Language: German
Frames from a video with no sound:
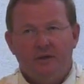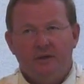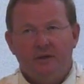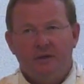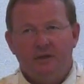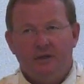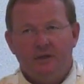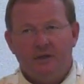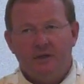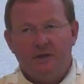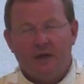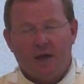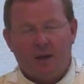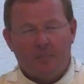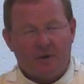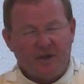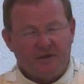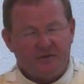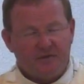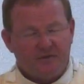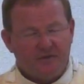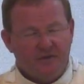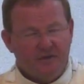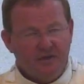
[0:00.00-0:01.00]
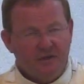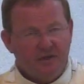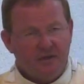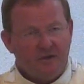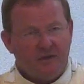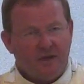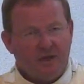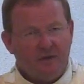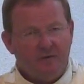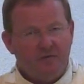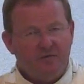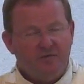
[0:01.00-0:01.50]
die da passiert,
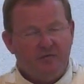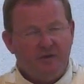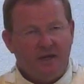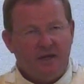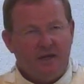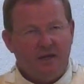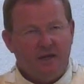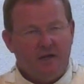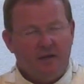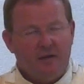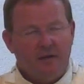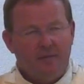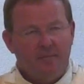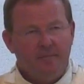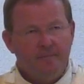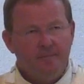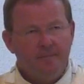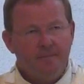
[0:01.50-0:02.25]
ein Fehler,